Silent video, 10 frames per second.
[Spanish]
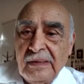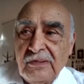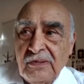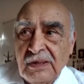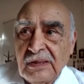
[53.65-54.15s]

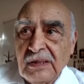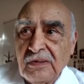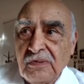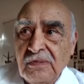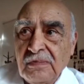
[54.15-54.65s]
Entonces
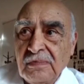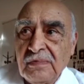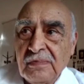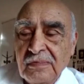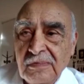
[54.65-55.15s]
es un
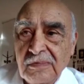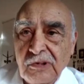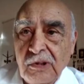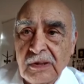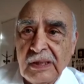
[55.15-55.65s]

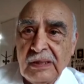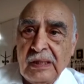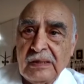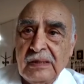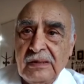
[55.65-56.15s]
toque de
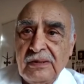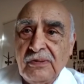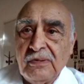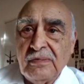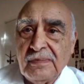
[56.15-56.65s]

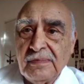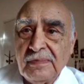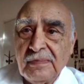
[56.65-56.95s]
atención